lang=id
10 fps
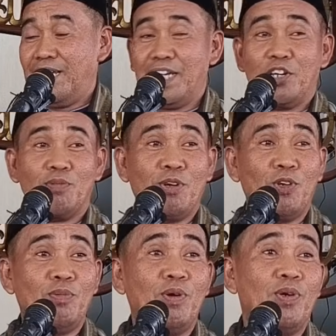Tiga ya
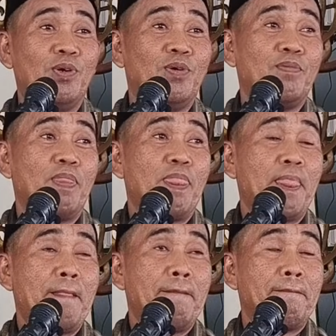maulu maulu
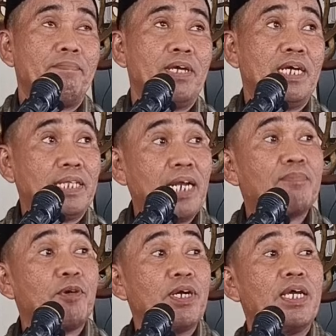
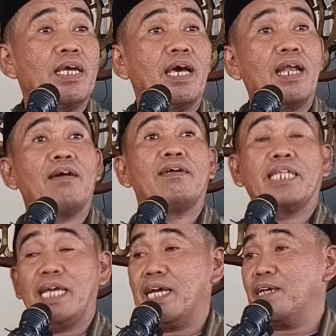itelpongi. Halo
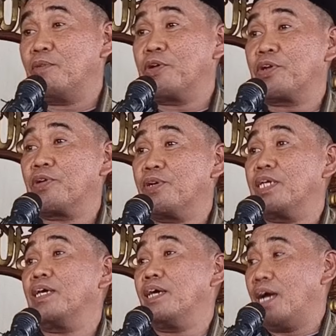tiga ni monro.
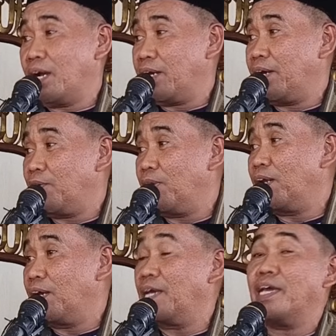Iya angka nak
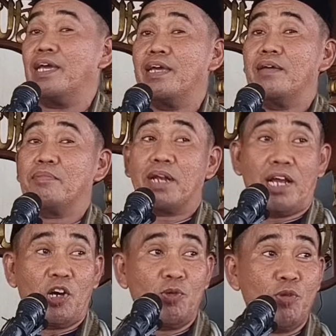kola lengeh.
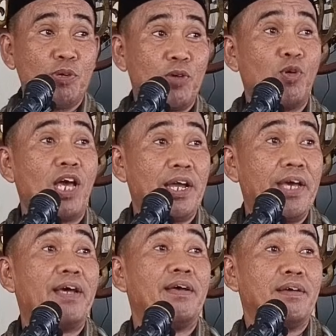Padahal aku mau piro
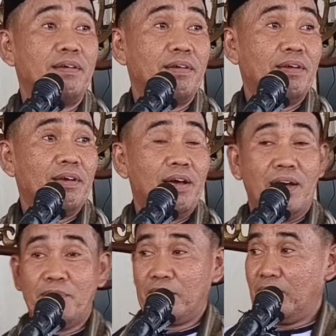bolana.
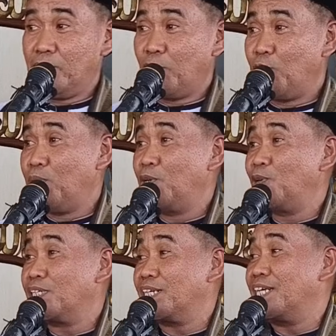Ah, berarti maulu
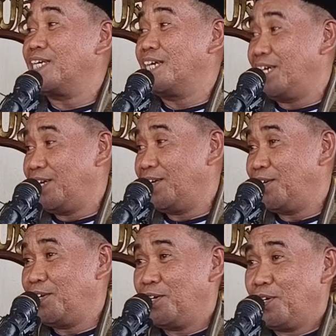maulu asan nai.
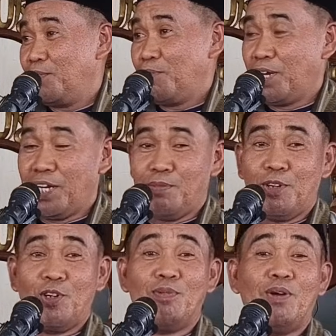Magina na
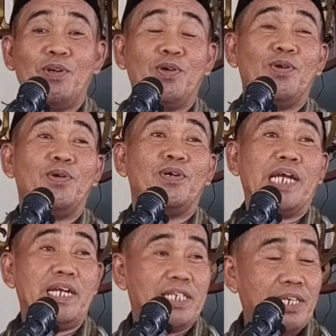maulu maulu
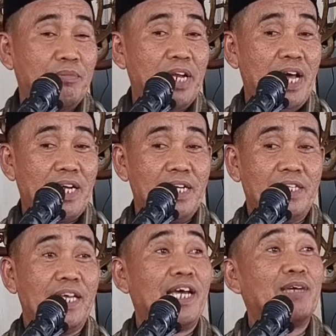ini sip
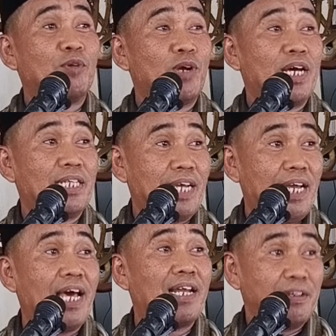bedakan tiga bola
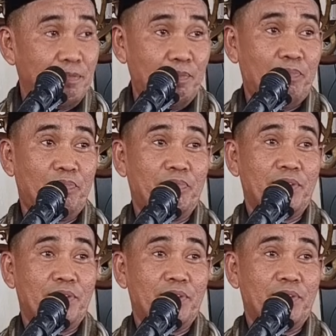tiga lalang.